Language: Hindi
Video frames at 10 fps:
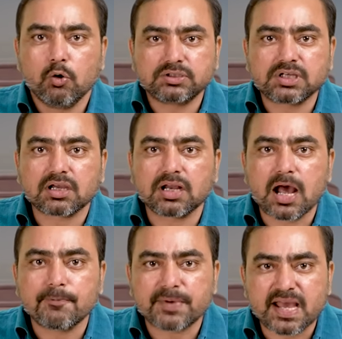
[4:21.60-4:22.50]
उनके
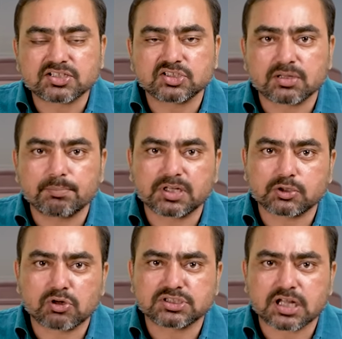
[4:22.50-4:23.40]
खिलाफ 1 सितंबर
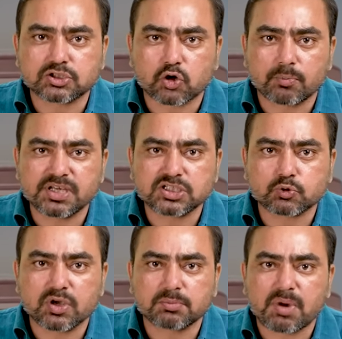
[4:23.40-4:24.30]
2024 को एक